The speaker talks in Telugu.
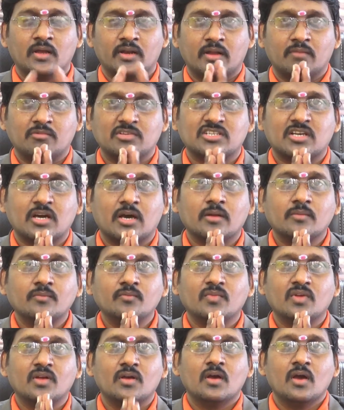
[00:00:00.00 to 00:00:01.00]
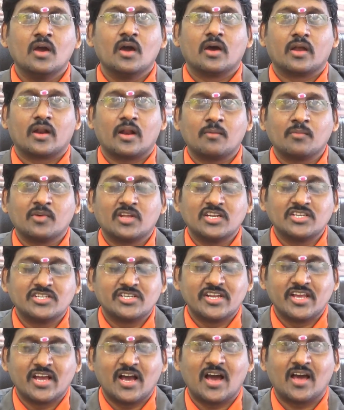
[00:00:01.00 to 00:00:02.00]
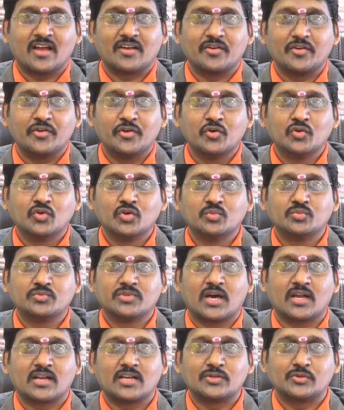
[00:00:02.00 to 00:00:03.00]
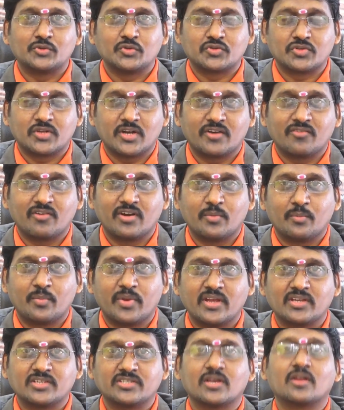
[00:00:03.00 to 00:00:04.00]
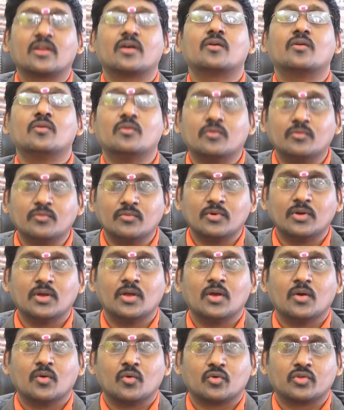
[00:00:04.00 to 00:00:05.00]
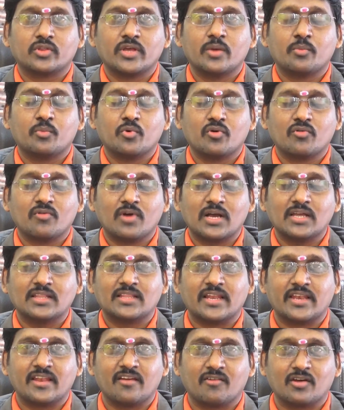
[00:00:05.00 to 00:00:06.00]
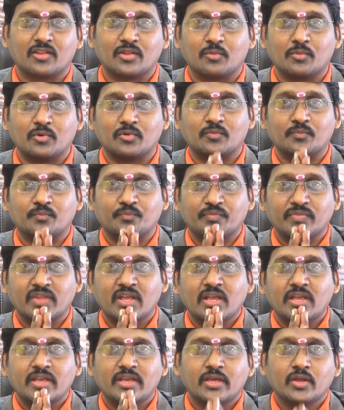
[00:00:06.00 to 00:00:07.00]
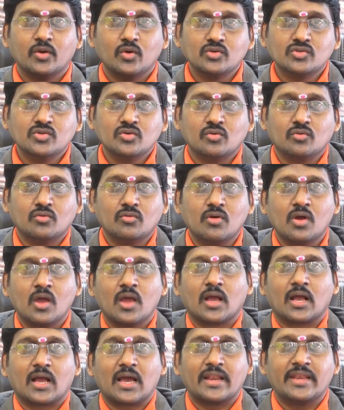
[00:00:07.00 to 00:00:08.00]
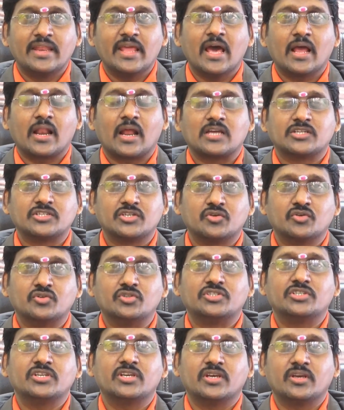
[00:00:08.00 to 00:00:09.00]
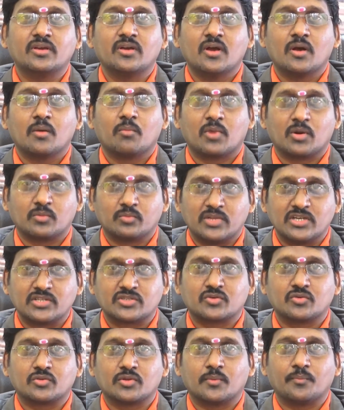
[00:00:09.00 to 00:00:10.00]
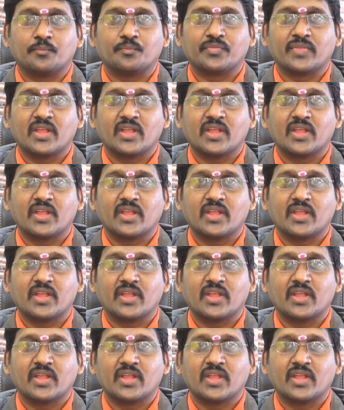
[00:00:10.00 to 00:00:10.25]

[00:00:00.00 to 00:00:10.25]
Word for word: నమస్కారం రామ్కృష్ణ నిహాన్ యూట్యూబ్ ఛానల్ చూస్తున్నటువంటి ప్రేక్షకులకు హృదయపూర్వక ధన్యవాదములు ఈరోజు కన్యా రాశి గురించి మనం తెలుసుకుందాం